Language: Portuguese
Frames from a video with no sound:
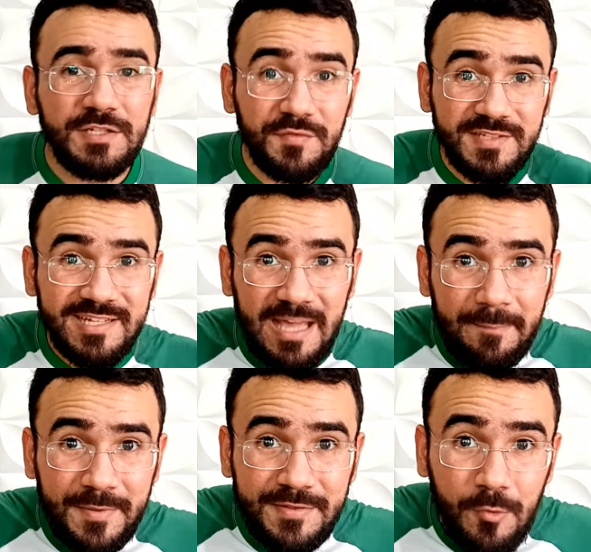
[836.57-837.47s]
Se você quer
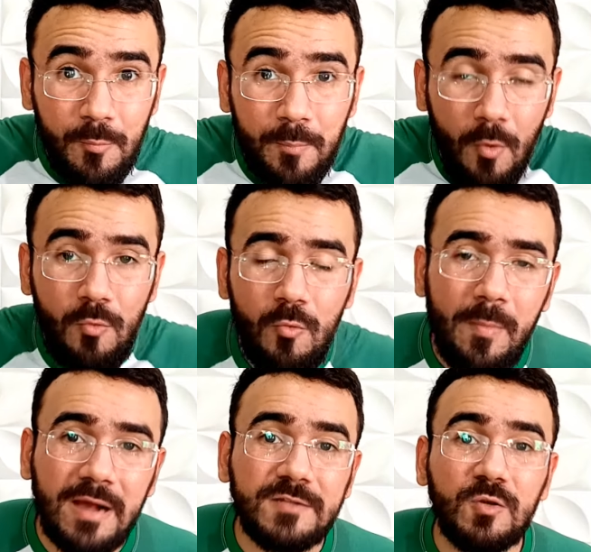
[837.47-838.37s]
aprender um pouco
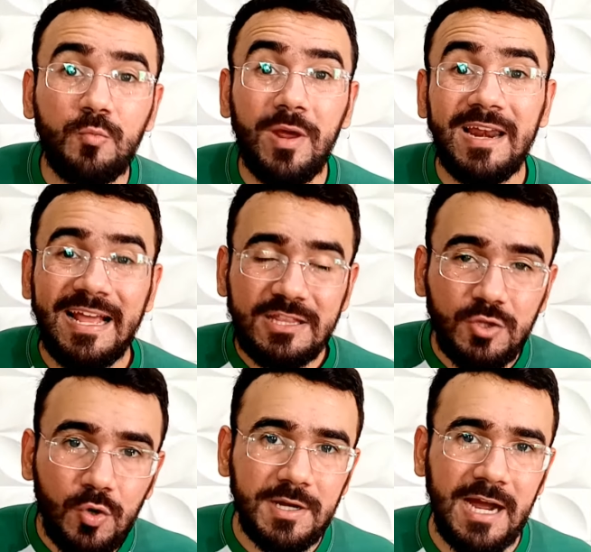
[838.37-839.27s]
mais sobre o
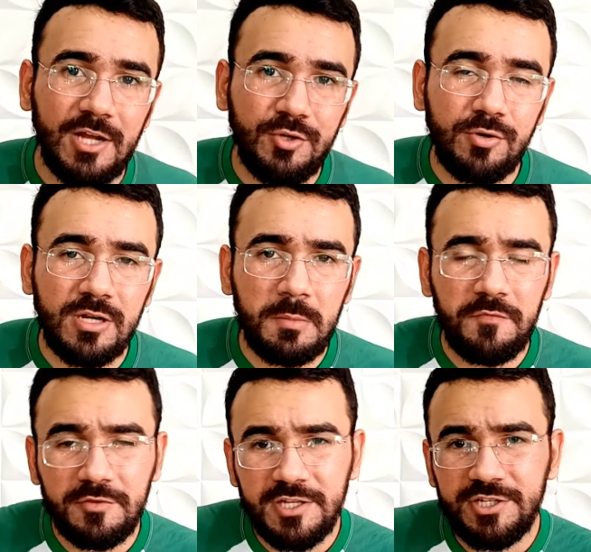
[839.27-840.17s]
eletrocardiograma,
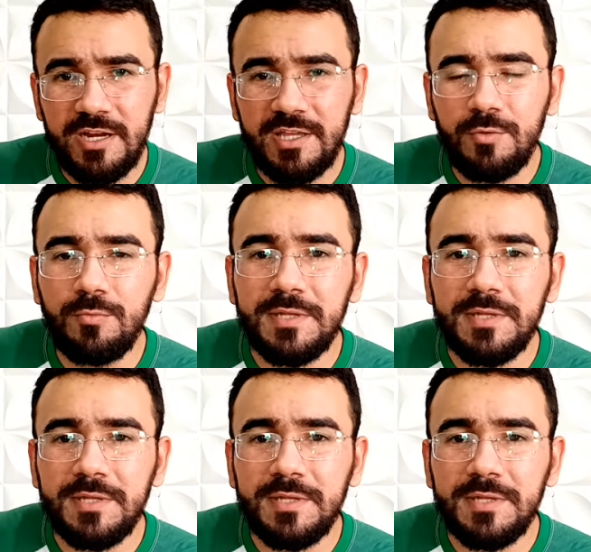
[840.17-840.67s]
vou deixar aqui um